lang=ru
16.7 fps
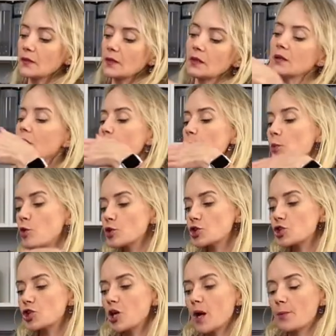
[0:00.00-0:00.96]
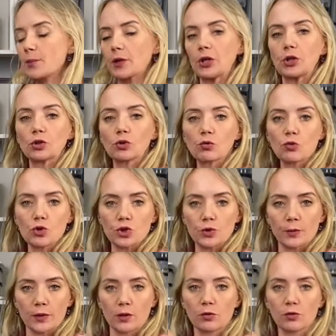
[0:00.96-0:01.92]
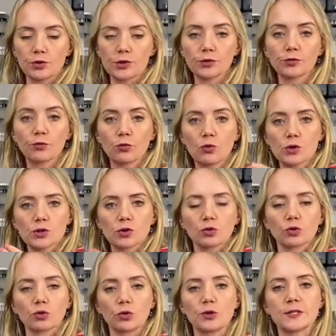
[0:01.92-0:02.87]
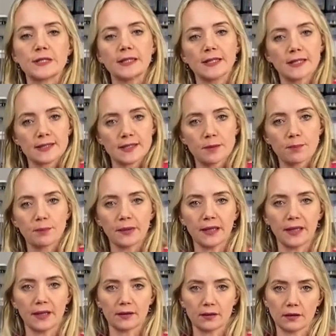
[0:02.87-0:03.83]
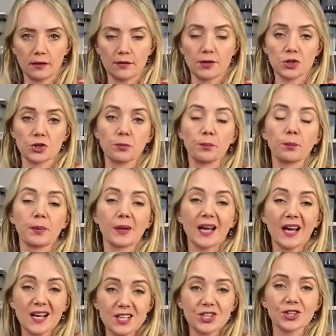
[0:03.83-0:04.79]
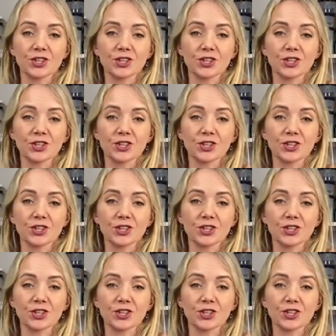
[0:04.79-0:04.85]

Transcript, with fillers: Э, под шапкой тоже проходит воздух, то есть не запреет это ваша пряжа,